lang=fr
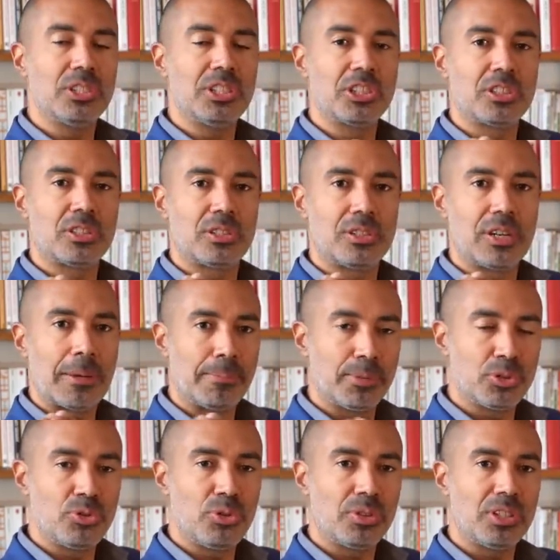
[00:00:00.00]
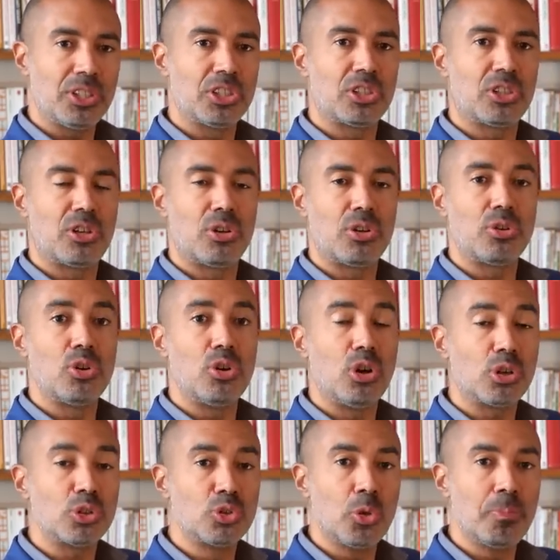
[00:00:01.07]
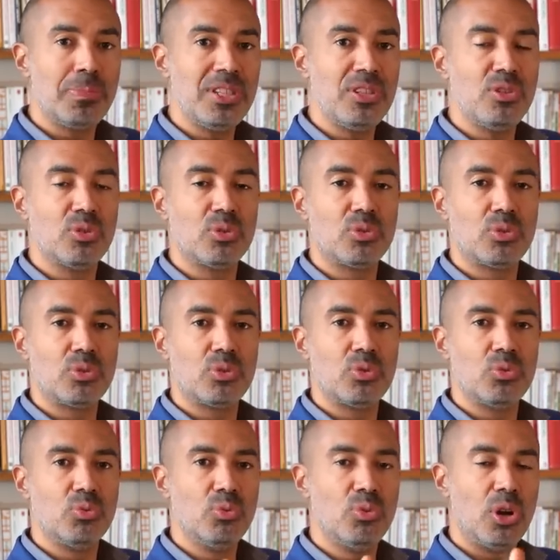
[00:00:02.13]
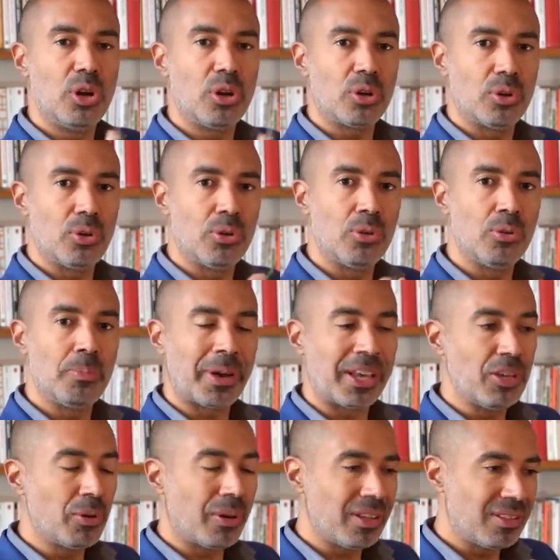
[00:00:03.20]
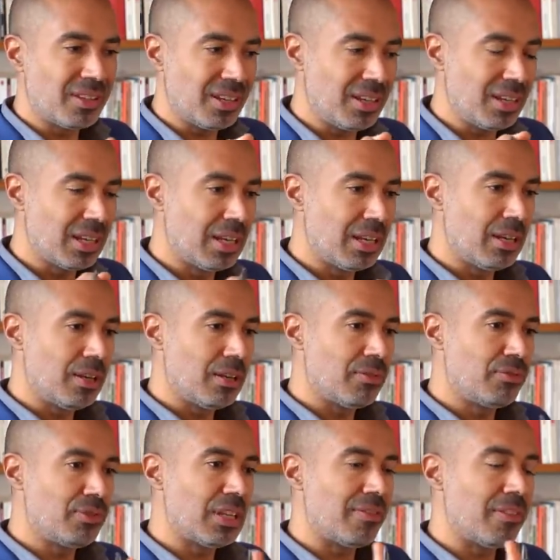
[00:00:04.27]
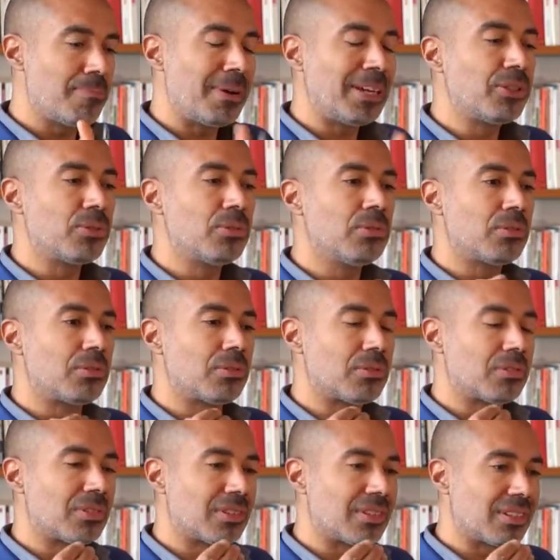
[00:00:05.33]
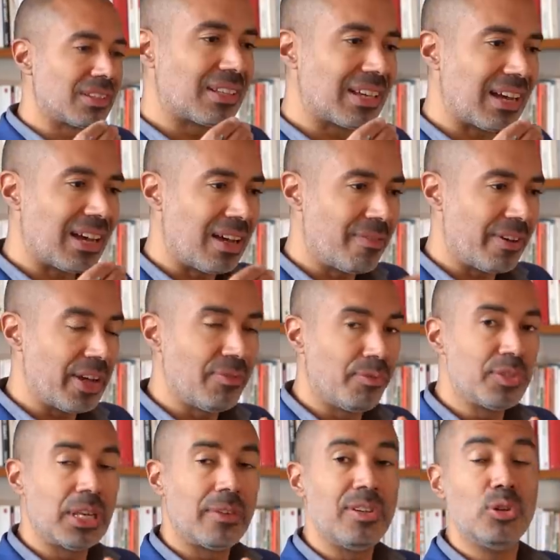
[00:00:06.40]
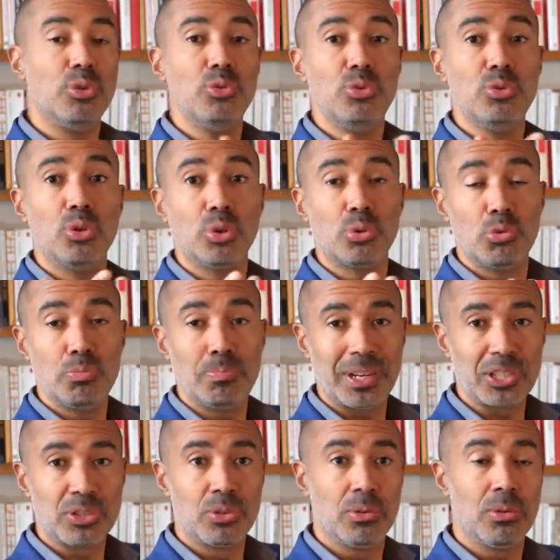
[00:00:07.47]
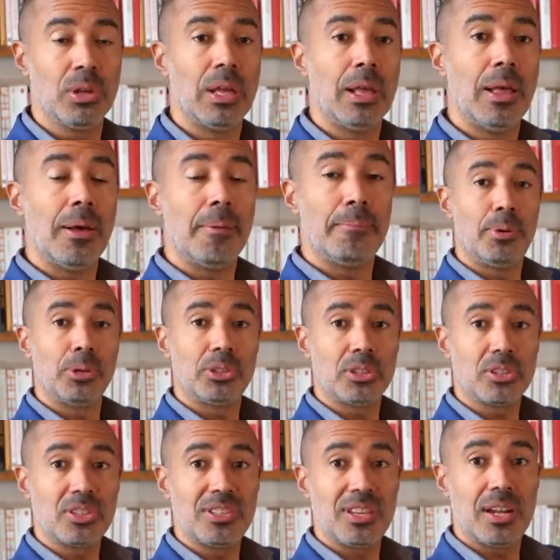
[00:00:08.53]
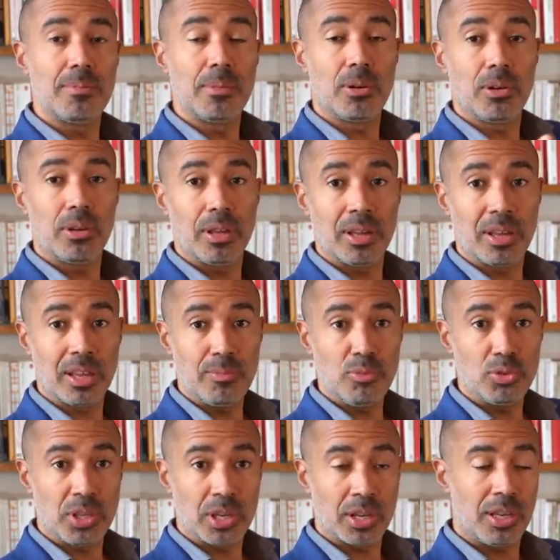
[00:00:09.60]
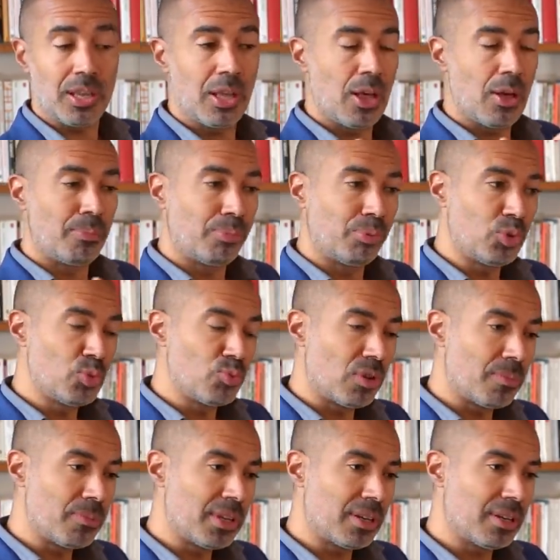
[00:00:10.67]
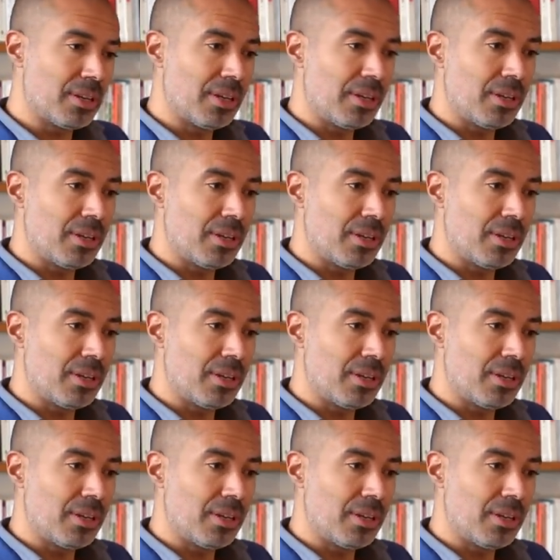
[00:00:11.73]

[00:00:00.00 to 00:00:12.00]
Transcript: des gens, la posture des gens, leurs opinions ou leurs euh, priorités, vous n'avez pas de travail. Vous avez une occupation potentiellement rémunérée, plus ou moins bien,